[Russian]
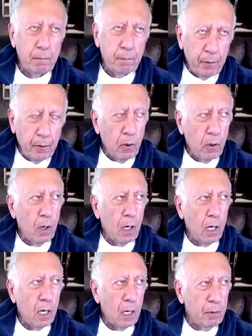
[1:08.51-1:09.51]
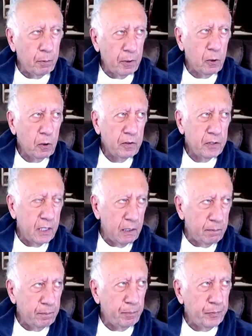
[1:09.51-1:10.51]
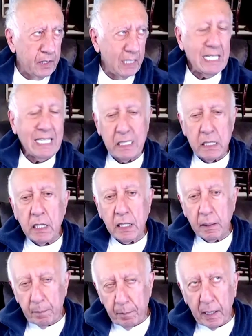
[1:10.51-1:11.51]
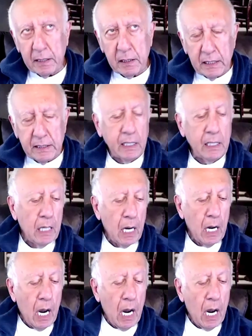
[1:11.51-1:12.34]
по опубликованы три книги по-английски,